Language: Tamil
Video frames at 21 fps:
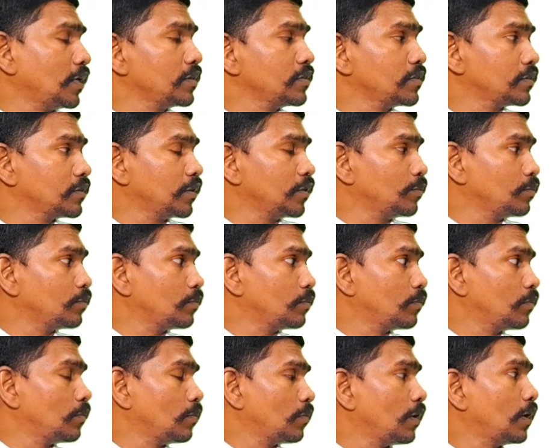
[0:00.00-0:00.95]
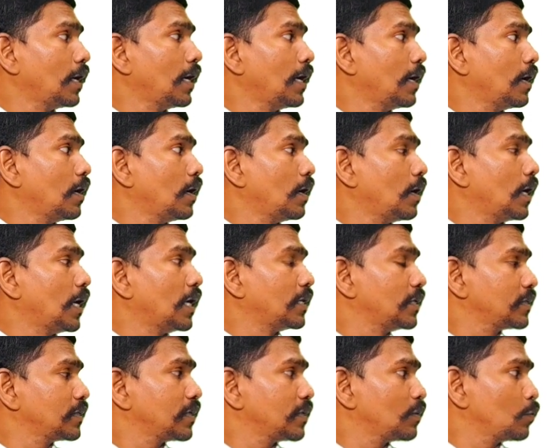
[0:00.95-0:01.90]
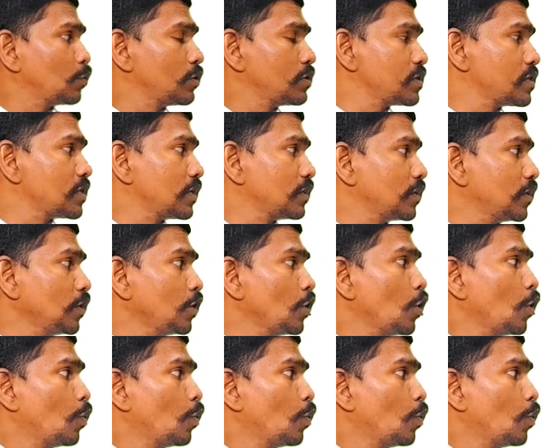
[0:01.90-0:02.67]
ஆக்சிஜன் அணுக்கள் ஒன்று சேர்ந்து